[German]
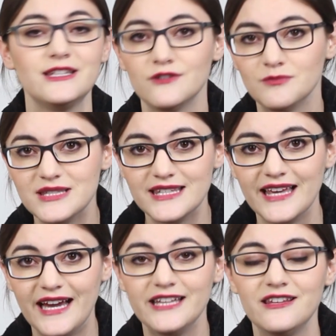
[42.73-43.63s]
Das wird mit
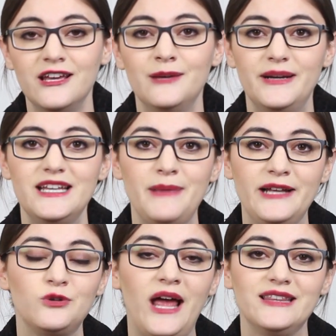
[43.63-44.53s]
Sicherheit bei dem
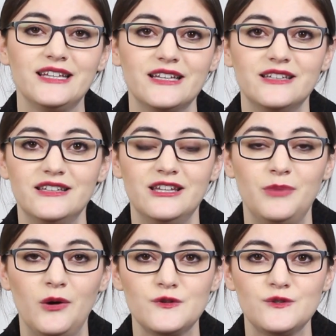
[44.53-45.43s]
einen oder anderen äh,
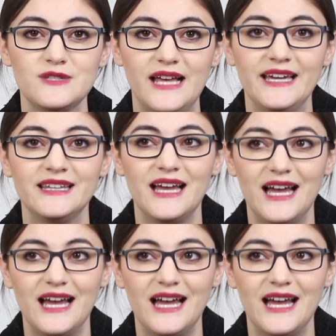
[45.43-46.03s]
Tipp auch so sein.